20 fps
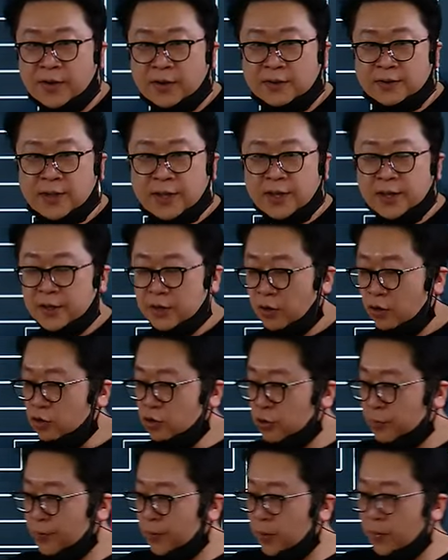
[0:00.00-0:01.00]
근데
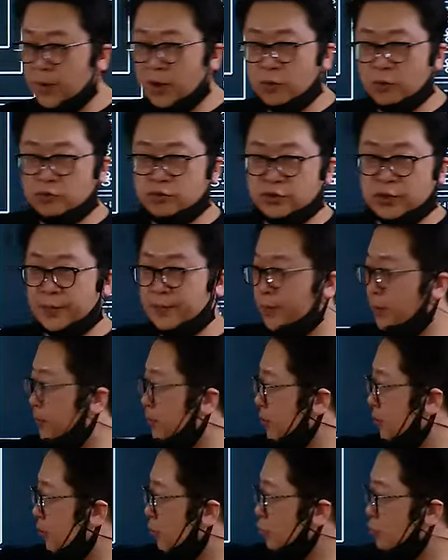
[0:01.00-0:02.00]
건축법하고
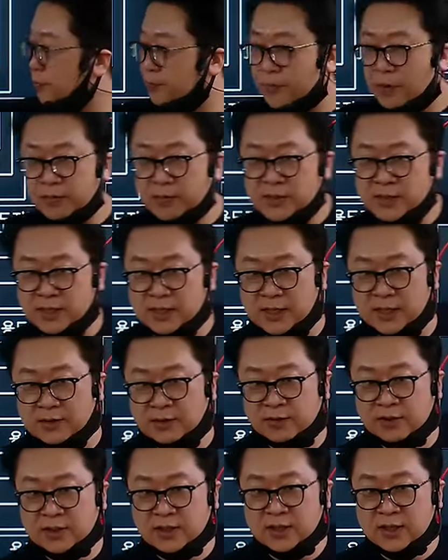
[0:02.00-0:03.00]
주택법은 건축법이잖아.
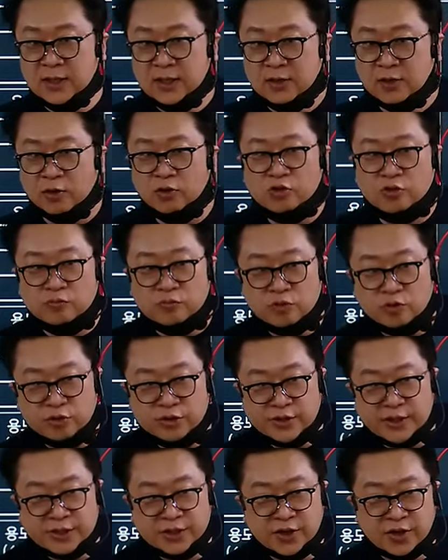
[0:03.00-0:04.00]
이거는 건축물
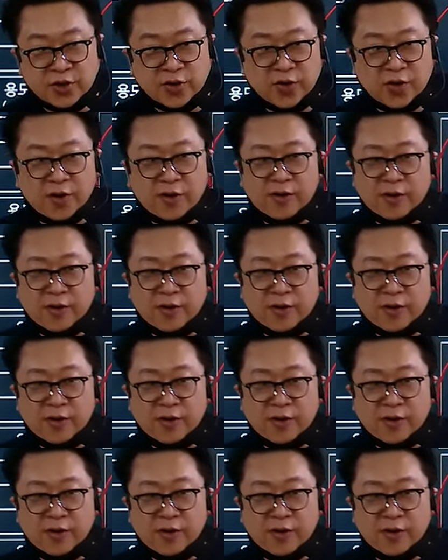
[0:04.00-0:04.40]
규제죠.